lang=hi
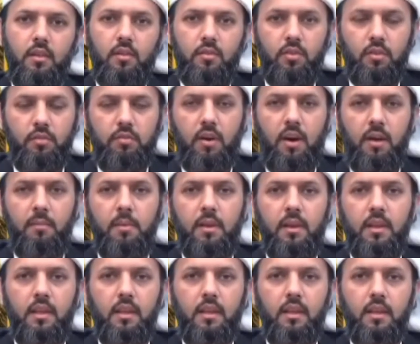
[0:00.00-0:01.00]
शफा
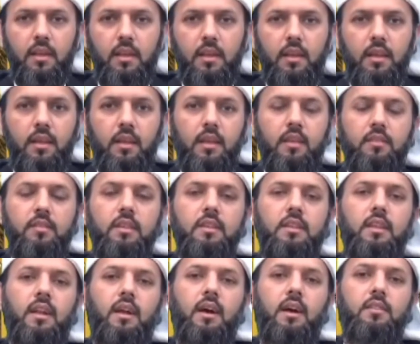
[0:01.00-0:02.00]
मिली इसी
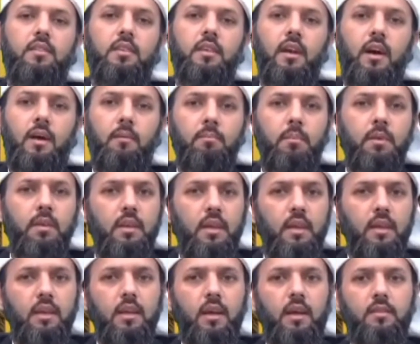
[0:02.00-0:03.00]
तरह से हम भी
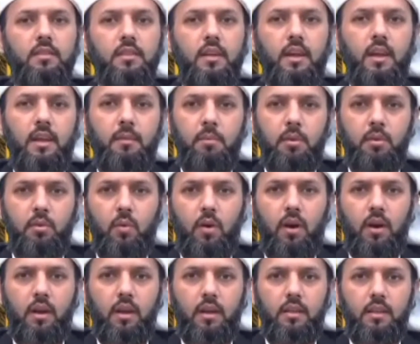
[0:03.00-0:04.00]
यही आस्ताने पे दुआ
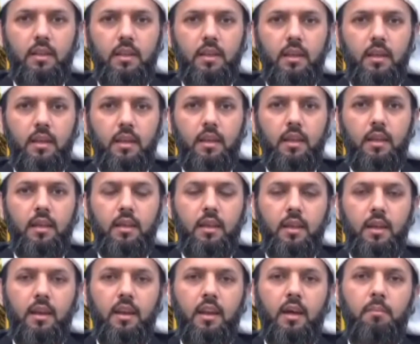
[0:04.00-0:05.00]
करते हैं कि
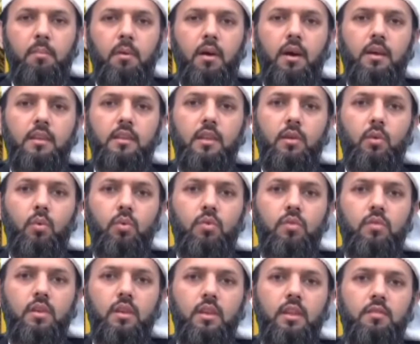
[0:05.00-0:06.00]
अल्लाह पाक दरूद
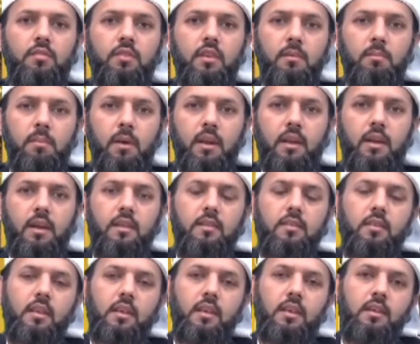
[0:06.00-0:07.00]
शरीफ की बरकत
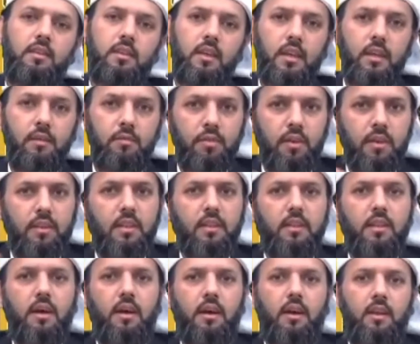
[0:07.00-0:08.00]
से यही विरद
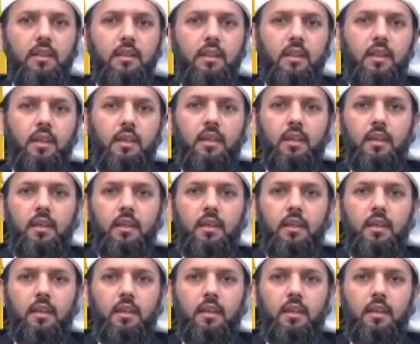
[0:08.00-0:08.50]
अता करते हैं